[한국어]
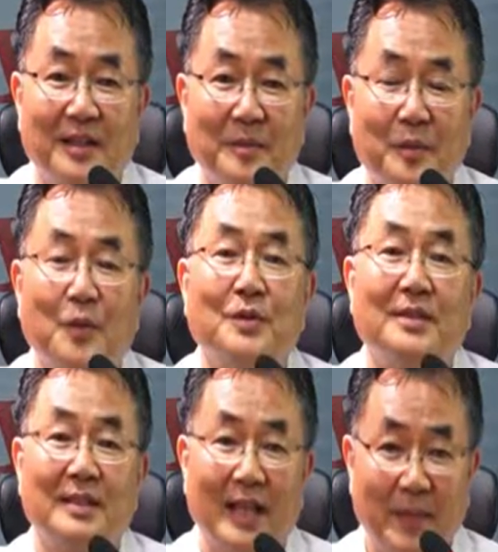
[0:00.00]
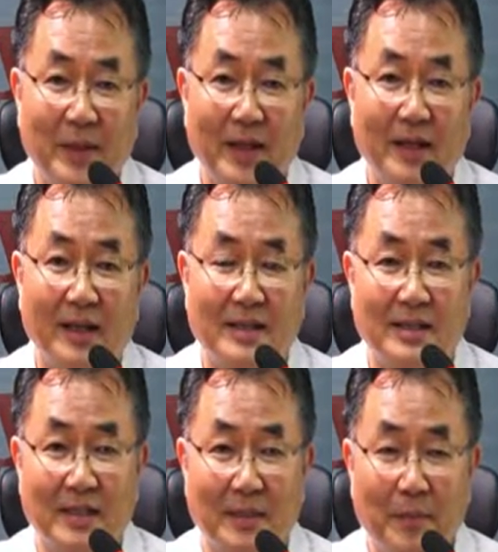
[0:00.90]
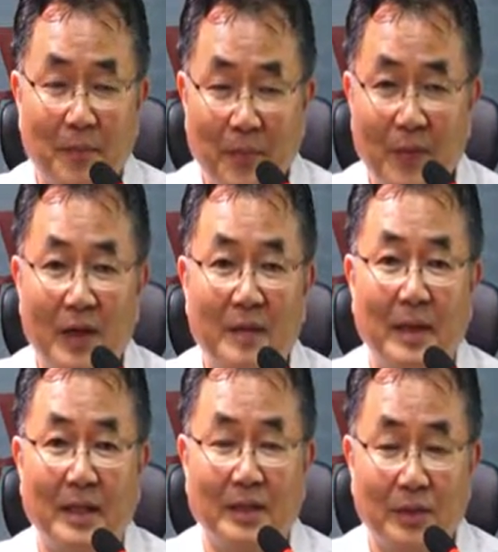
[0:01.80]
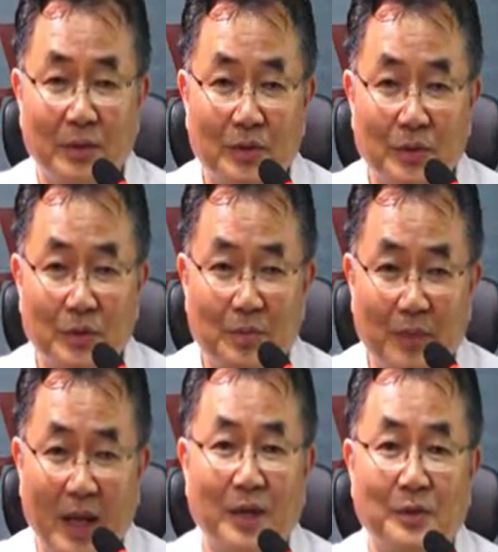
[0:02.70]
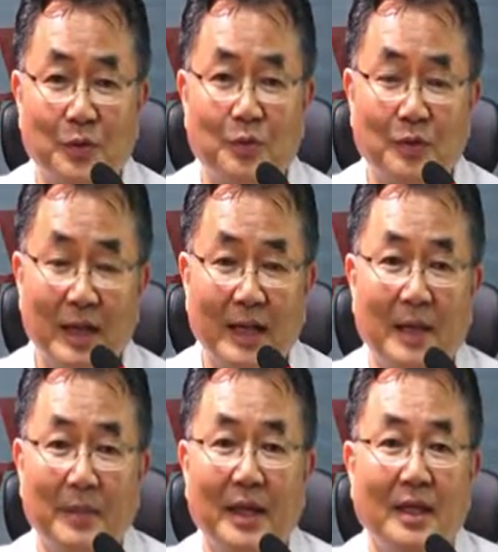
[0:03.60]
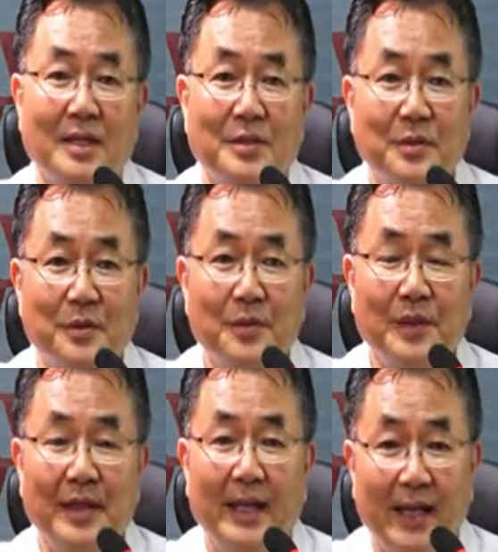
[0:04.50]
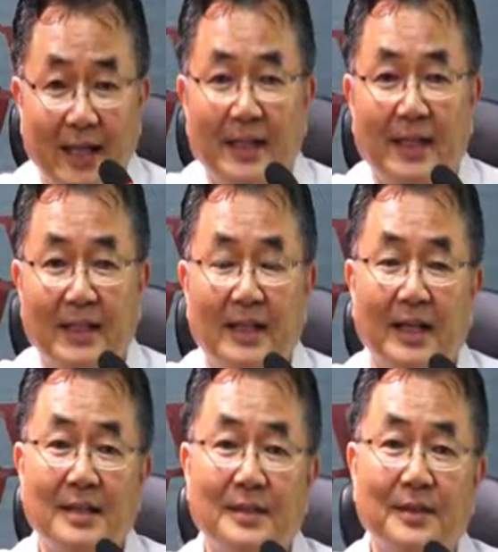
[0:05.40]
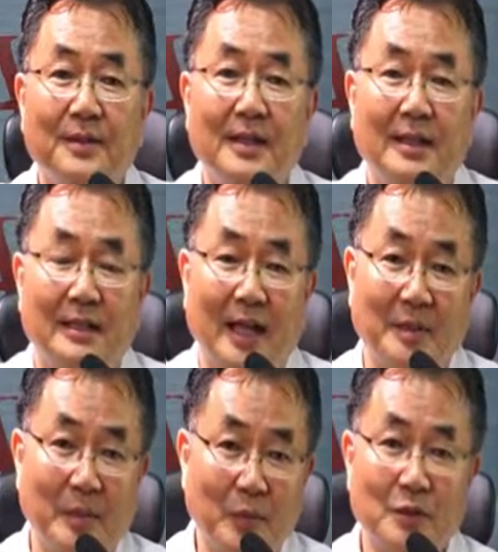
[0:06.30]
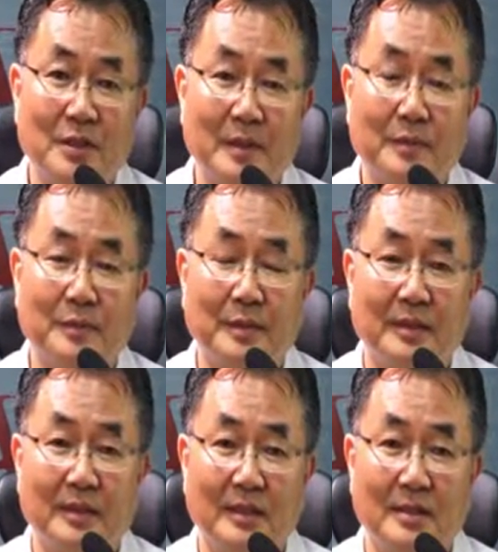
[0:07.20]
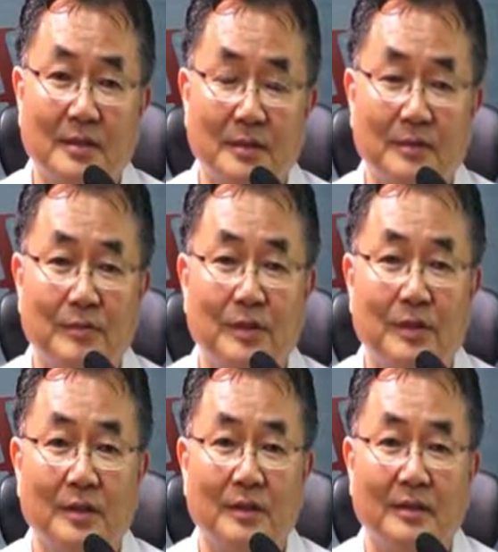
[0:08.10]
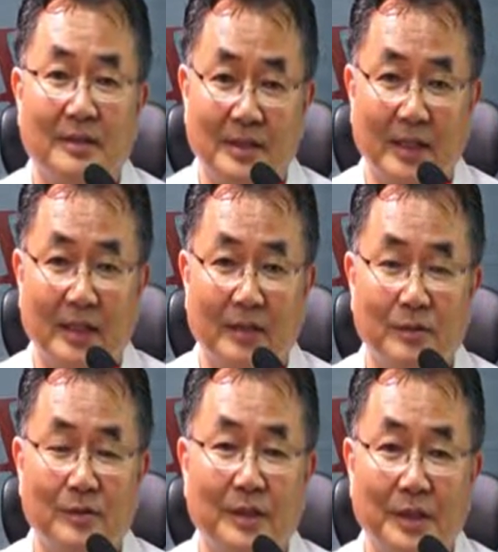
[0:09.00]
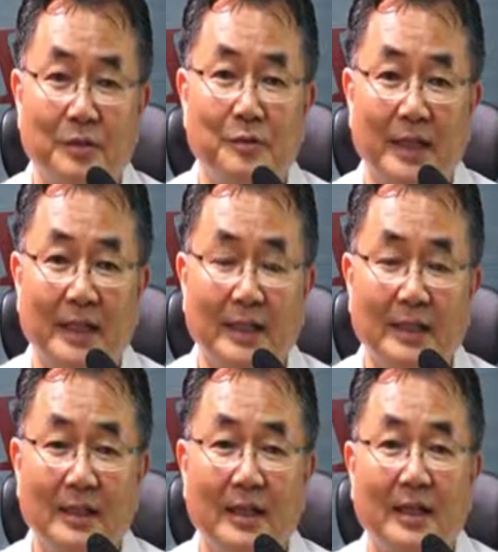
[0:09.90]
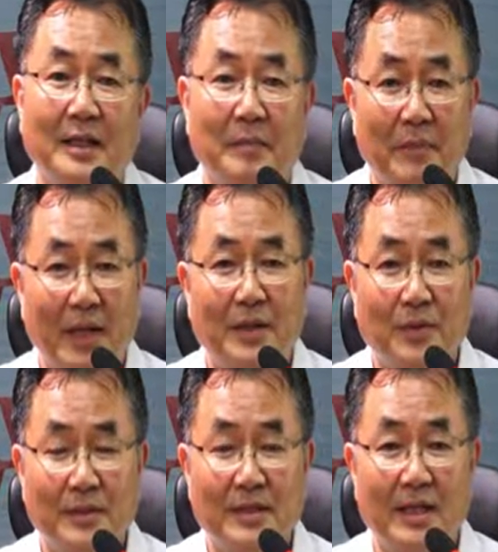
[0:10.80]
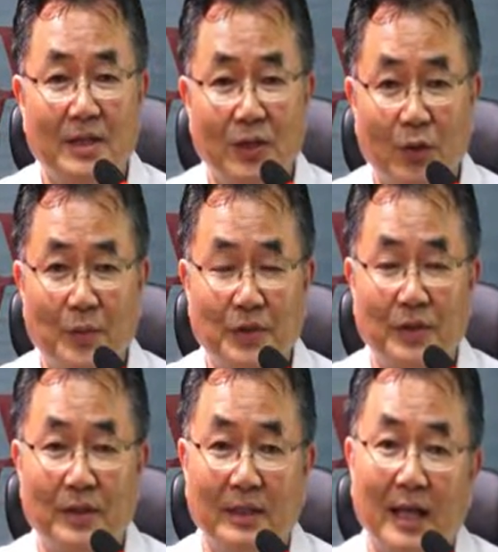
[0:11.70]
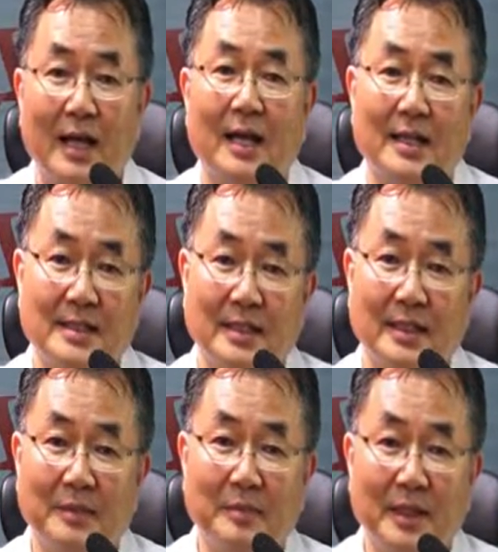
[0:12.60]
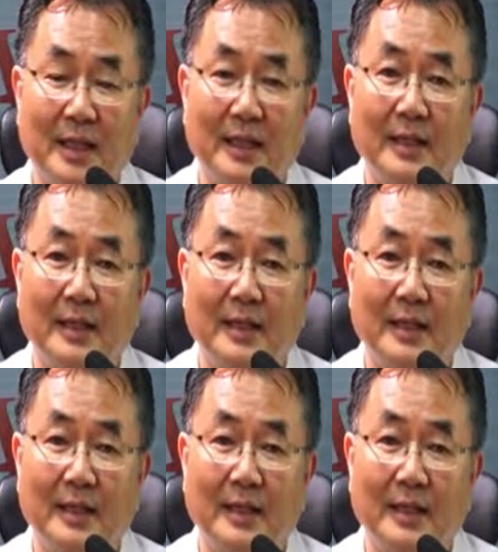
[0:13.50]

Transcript: 모든 카메라까지 포함하는 방송국을 하나의 패키지로 해야 되겠다 해서 다림의 모든 제품은 2019년 이제 9월 이후에는 마이크로 스테이션 옵션을 다 가지게 됩니다.